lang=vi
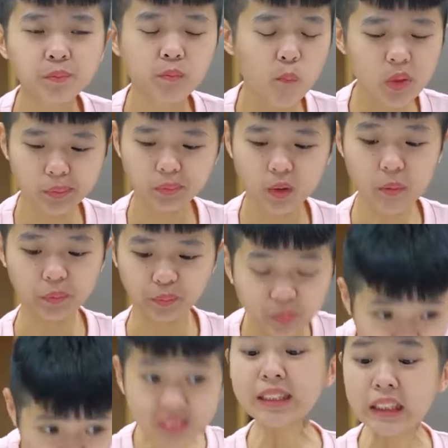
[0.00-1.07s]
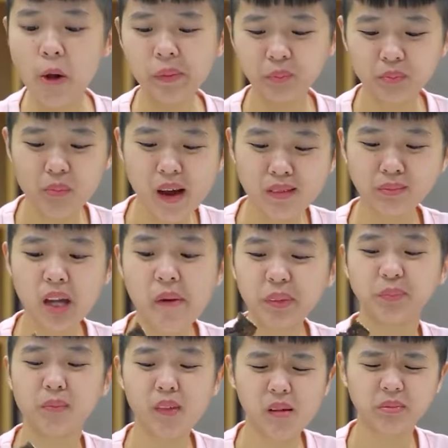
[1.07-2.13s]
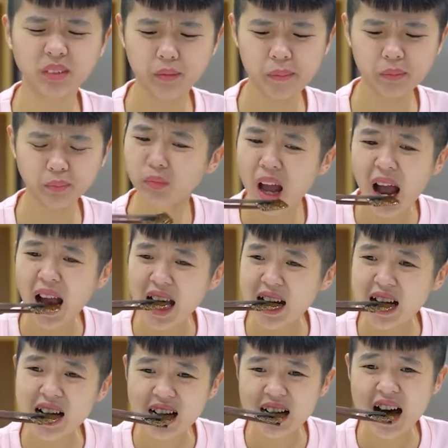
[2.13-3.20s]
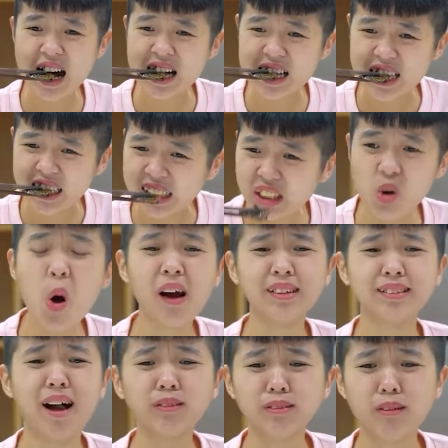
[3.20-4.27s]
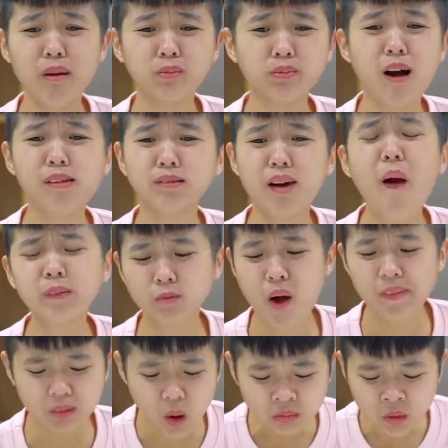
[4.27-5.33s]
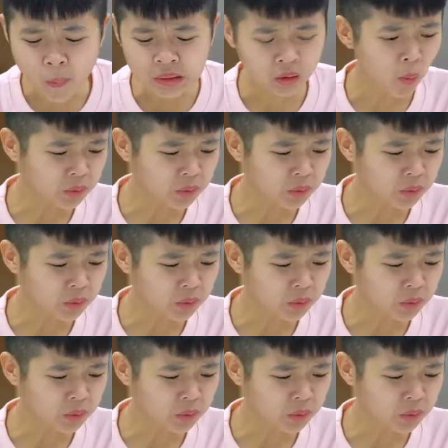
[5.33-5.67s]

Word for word: Mùi dầu mỡ và mùi ngũ vị hương ấy Cắn một miếng thì thấy nó không hề kinh khủng Chỉ có điều là khó